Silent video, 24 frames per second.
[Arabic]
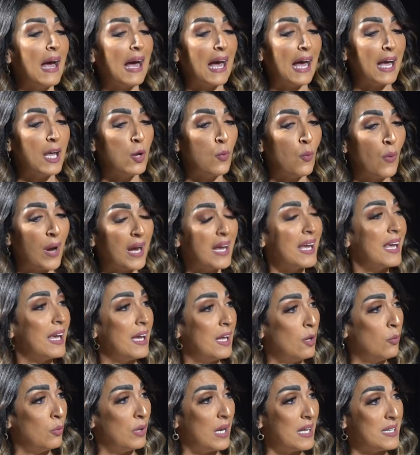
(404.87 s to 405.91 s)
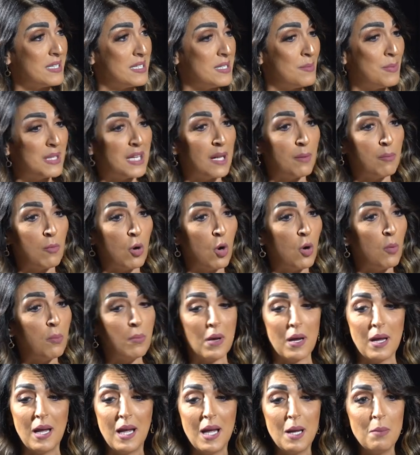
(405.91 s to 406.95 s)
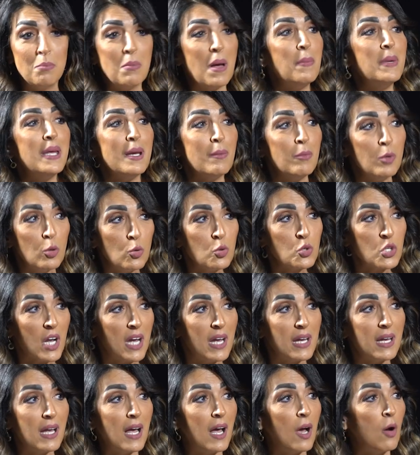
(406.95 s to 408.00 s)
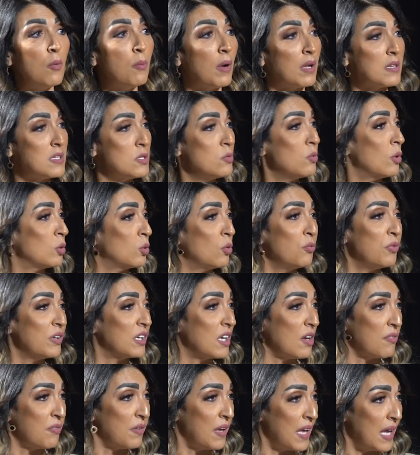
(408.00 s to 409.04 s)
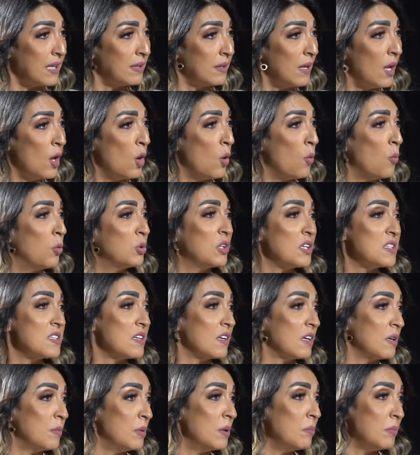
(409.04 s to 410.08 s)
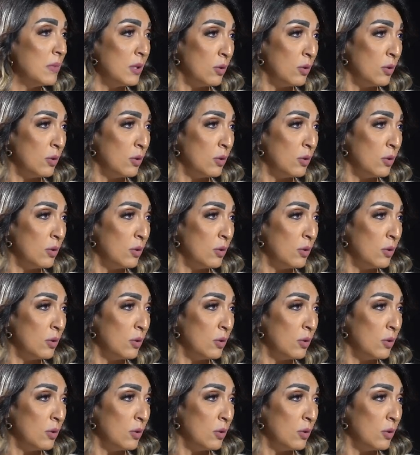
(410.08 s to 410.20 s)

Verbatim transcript: هيوجه الولاد دي بدل ما هم ما بيعملوش حاجه او مقضيين وقتهم في الكافيهات ومتسربين